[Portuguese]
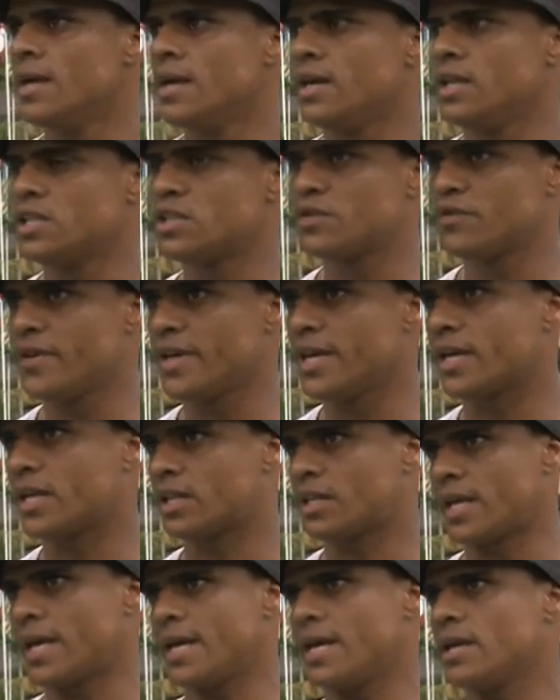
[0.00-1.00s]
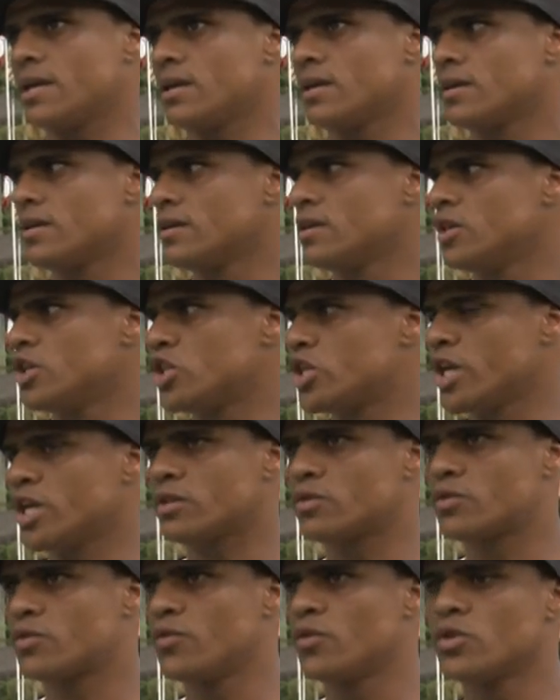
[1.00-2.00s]
eles veem que tem
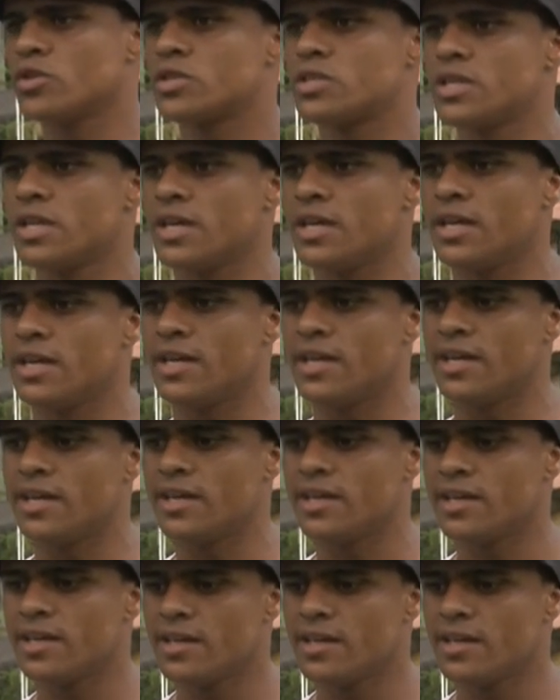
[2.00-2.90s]
jeito de você